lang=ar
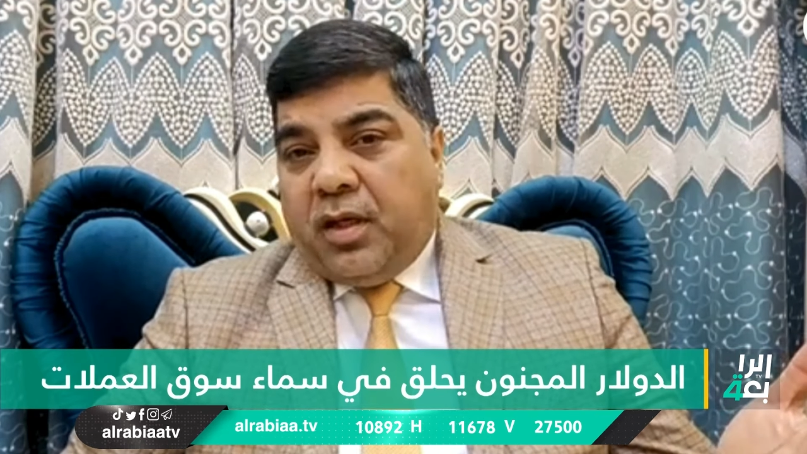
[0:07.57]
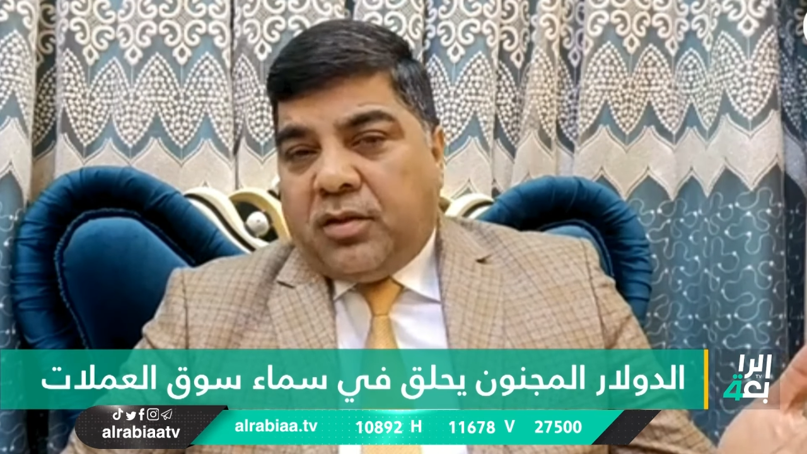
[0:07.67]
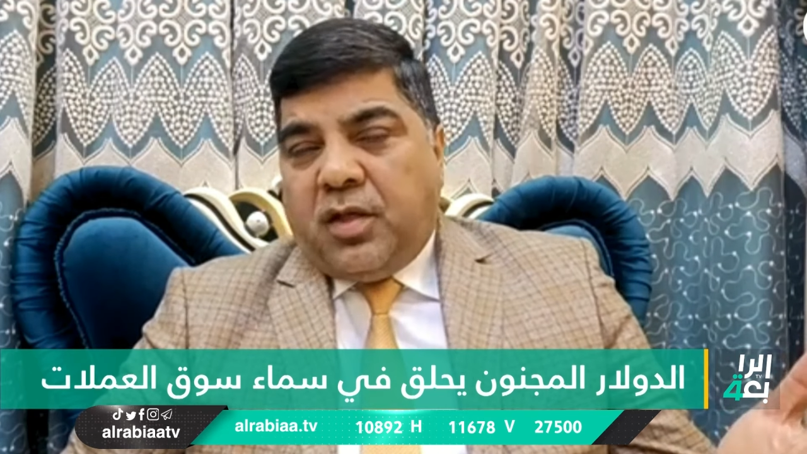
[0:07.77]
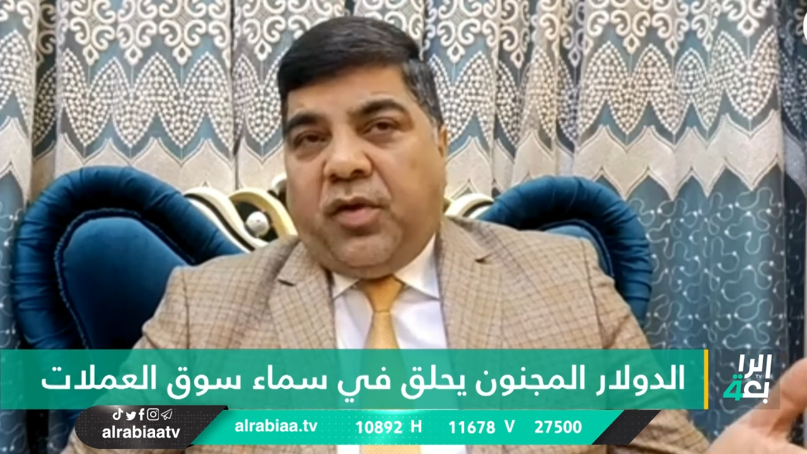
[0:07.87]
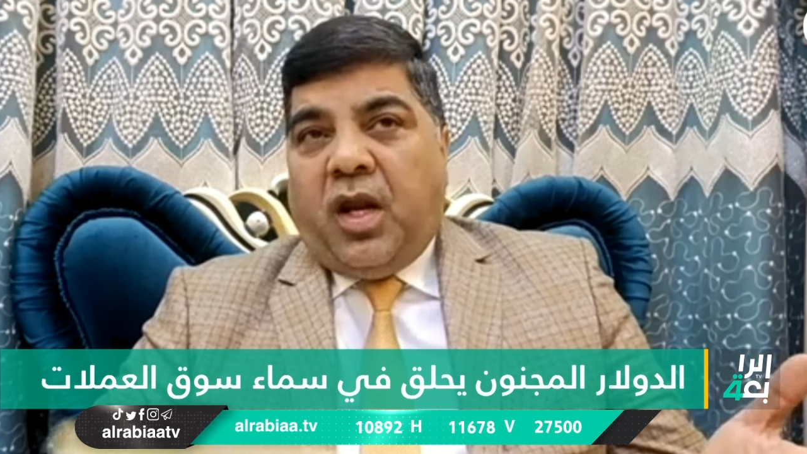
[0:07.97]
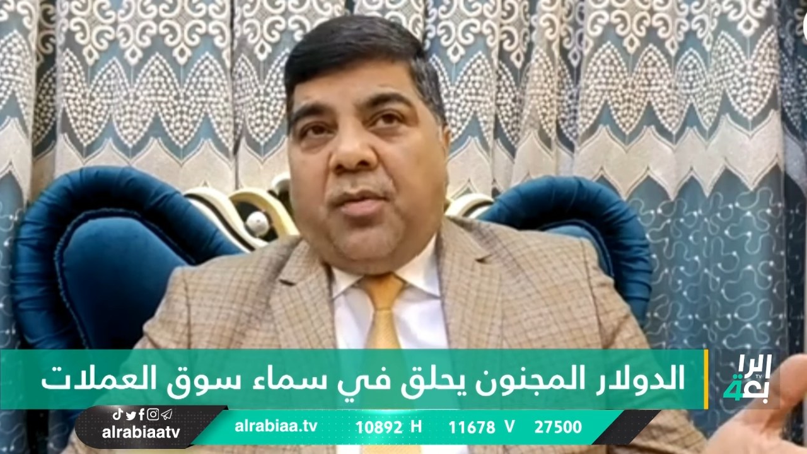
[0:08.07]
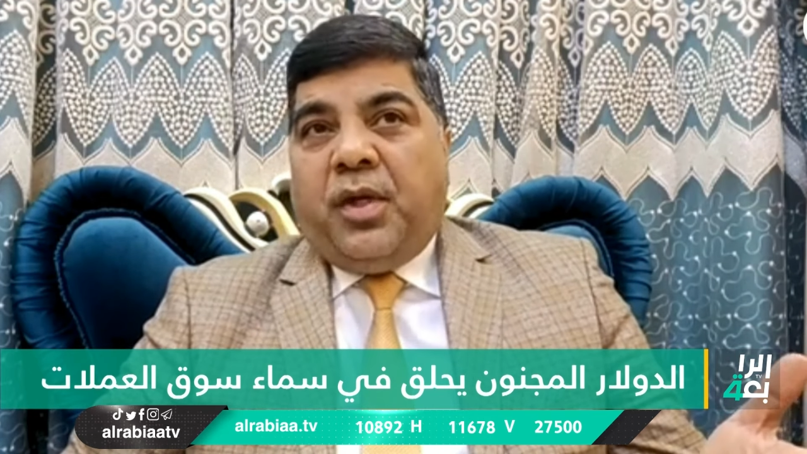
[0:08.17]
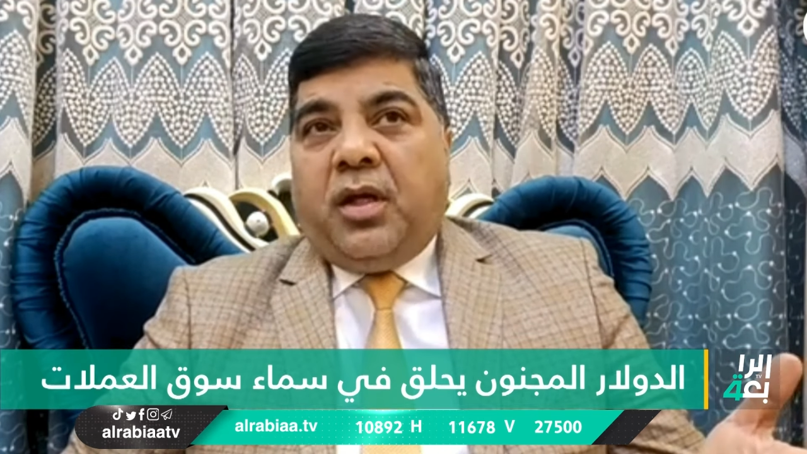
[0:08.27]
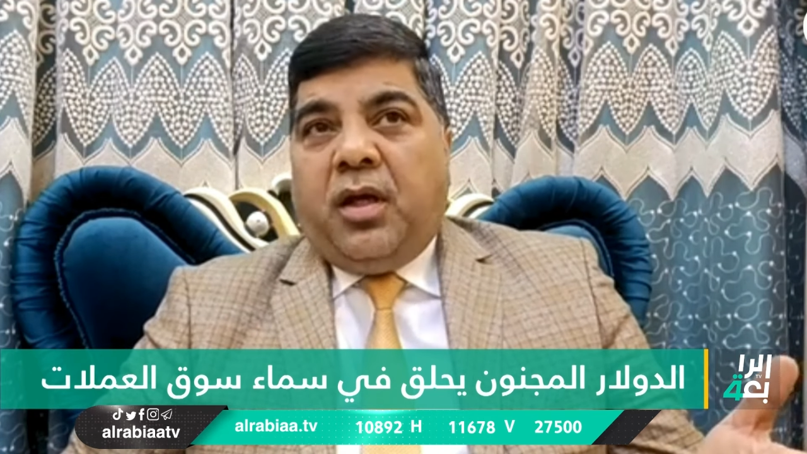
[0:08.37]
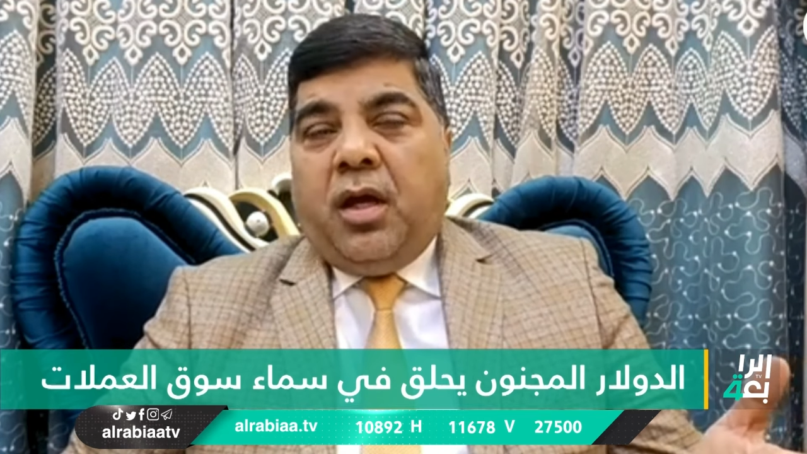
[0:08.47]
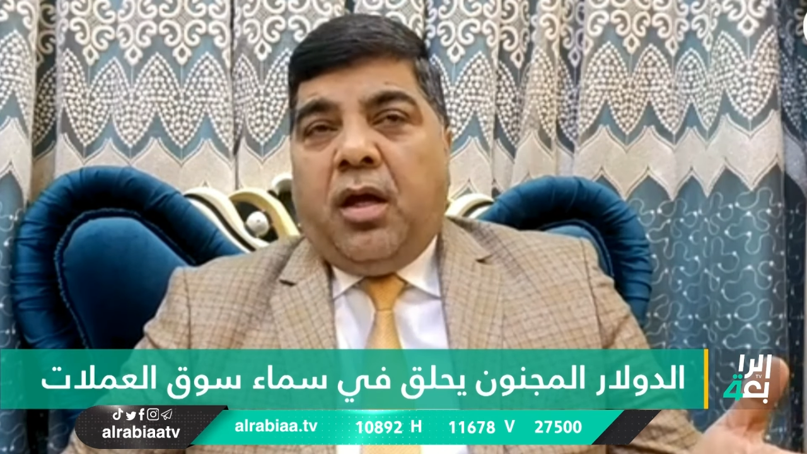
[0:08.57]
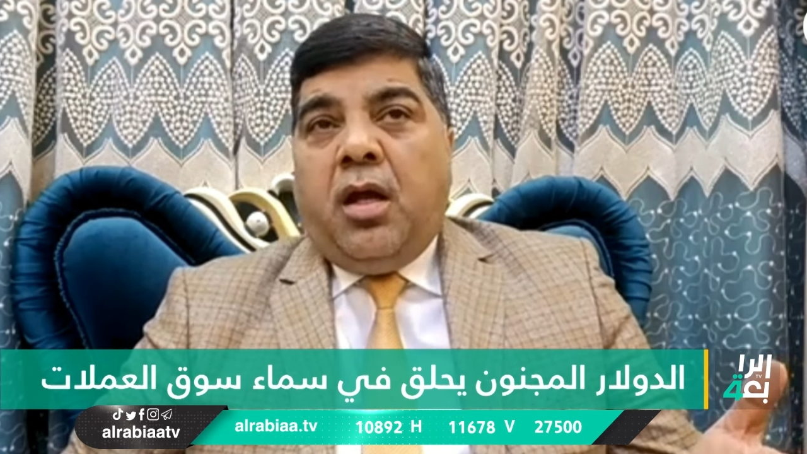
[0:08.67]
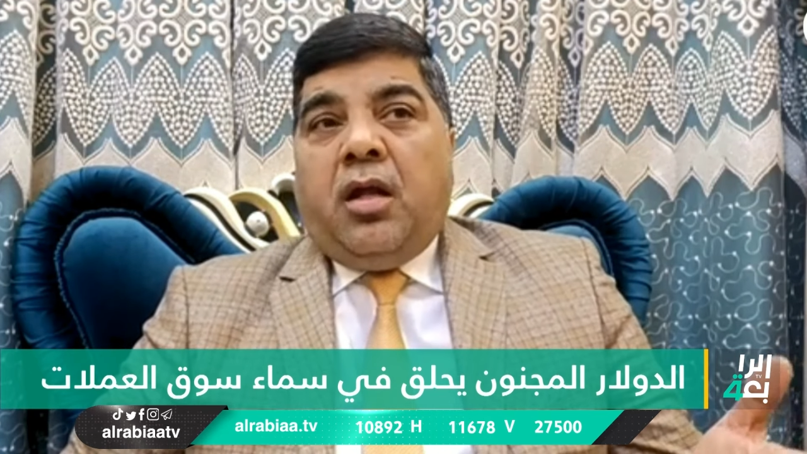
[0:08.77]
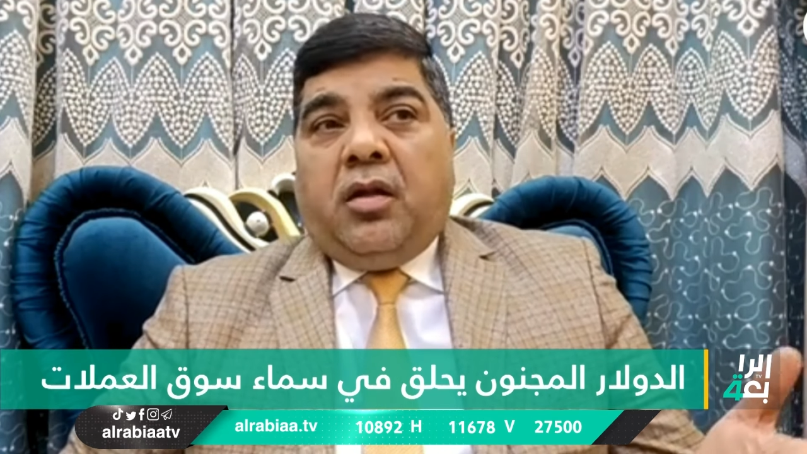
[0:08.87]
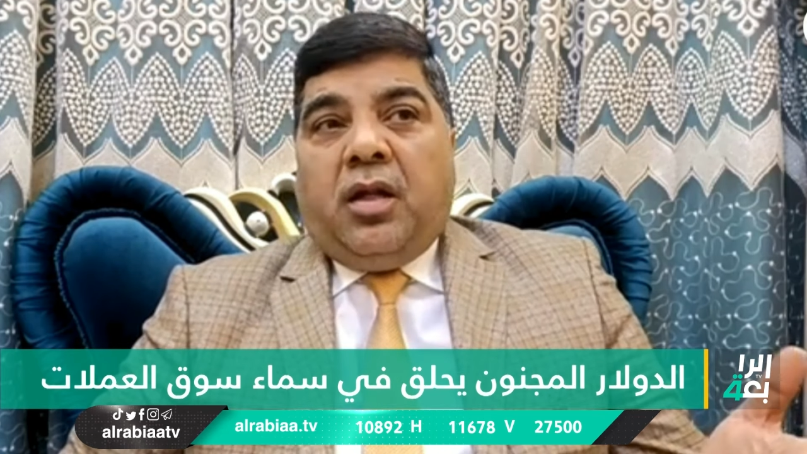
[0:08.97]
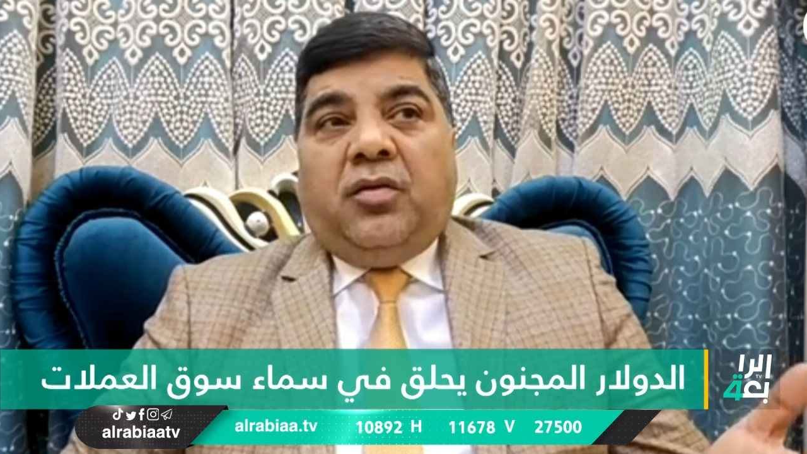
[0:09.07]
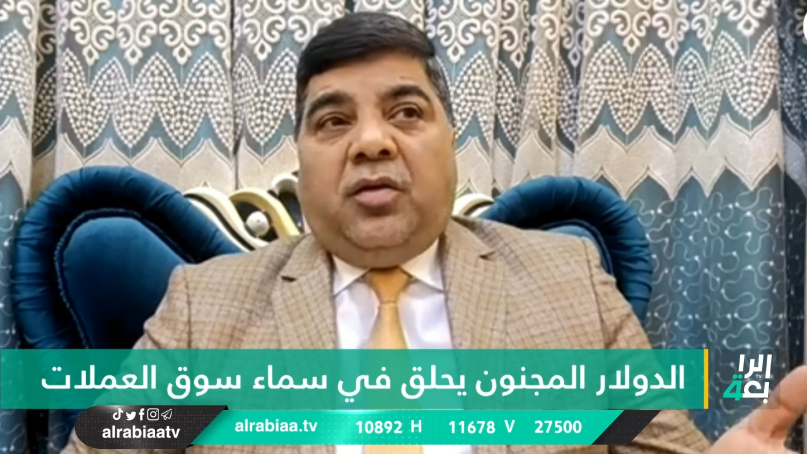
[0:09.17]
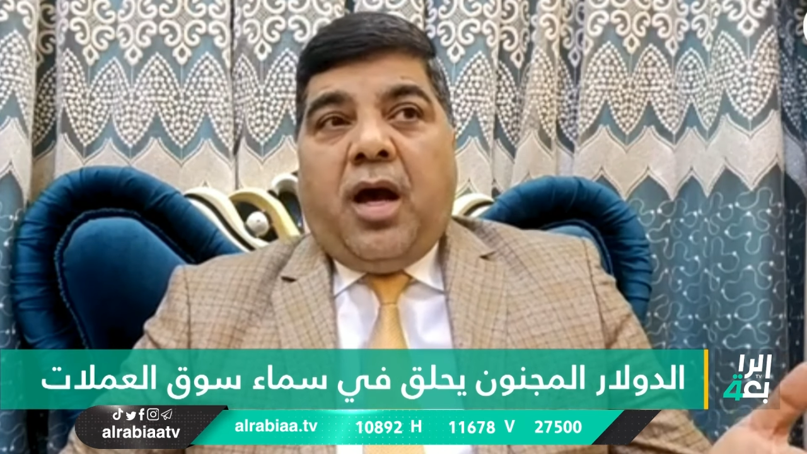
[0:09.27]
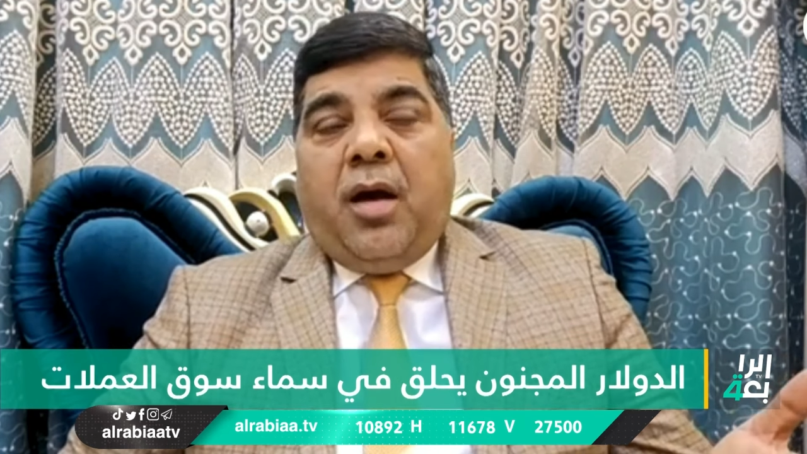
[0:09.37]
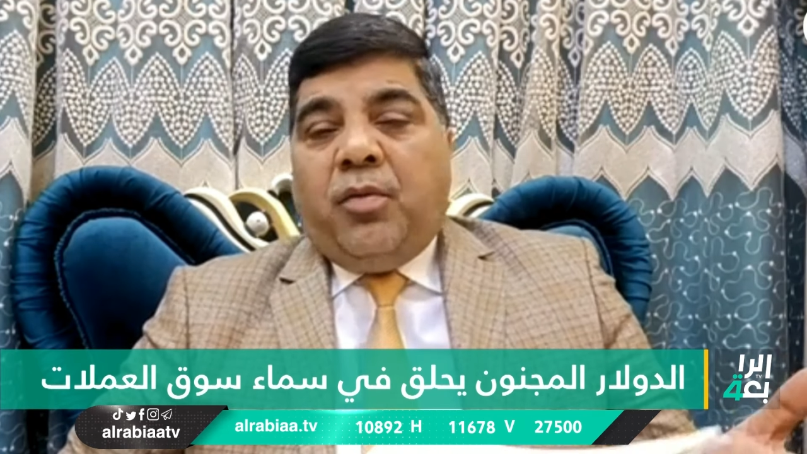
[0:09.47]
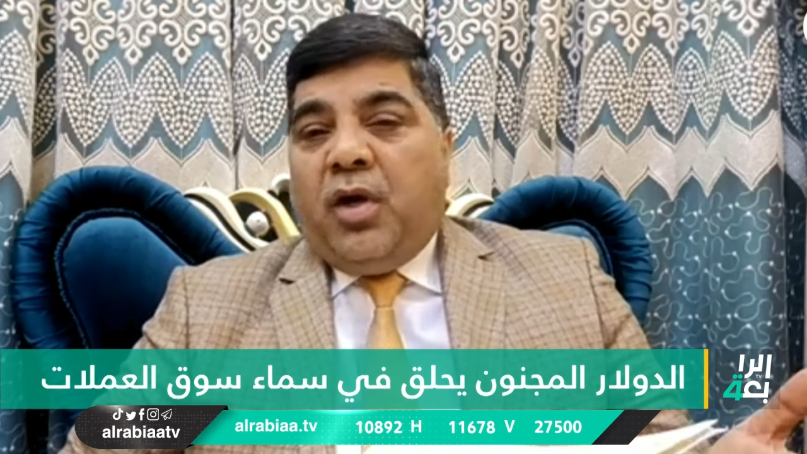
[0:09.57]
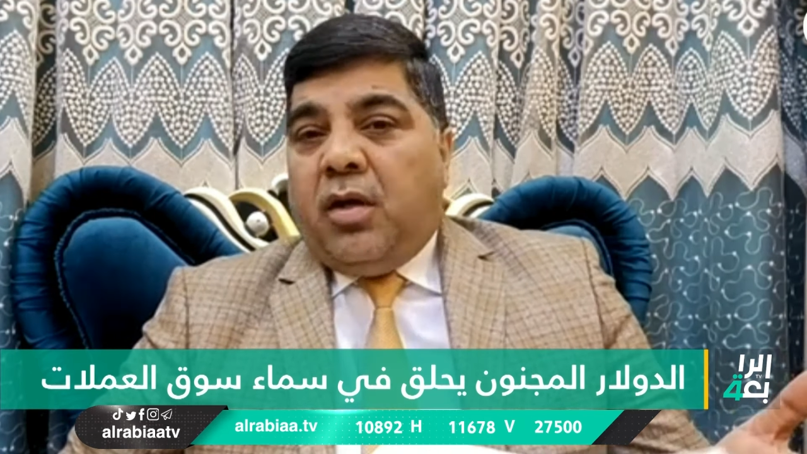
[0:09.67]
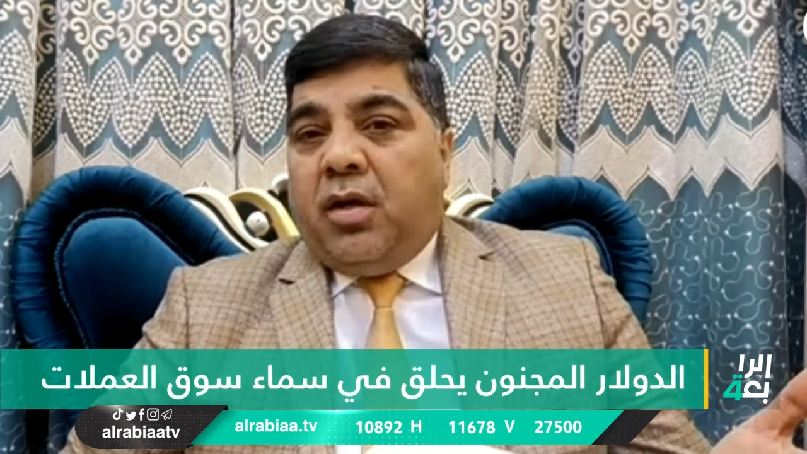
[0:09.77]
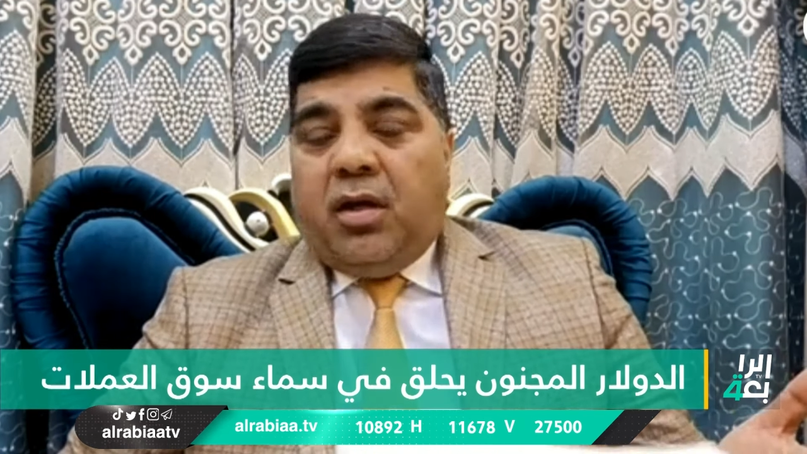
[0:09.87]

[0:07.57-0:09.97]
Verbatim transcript: السفيره الامريكيه ثلاث ايام